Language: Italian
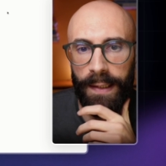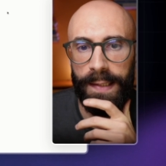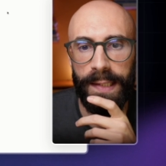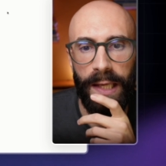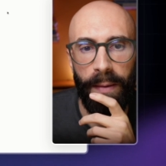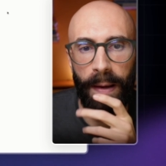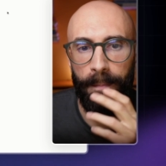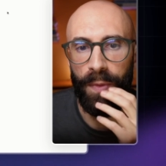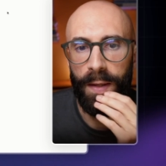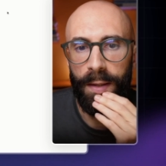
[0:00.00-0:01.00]

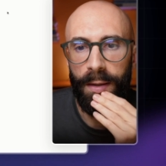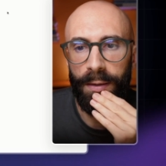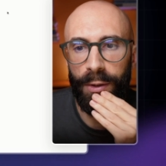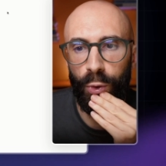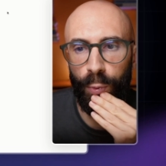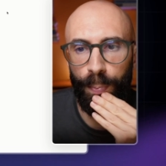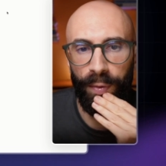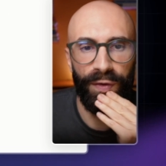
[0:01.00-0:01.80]
insieme di gruppo,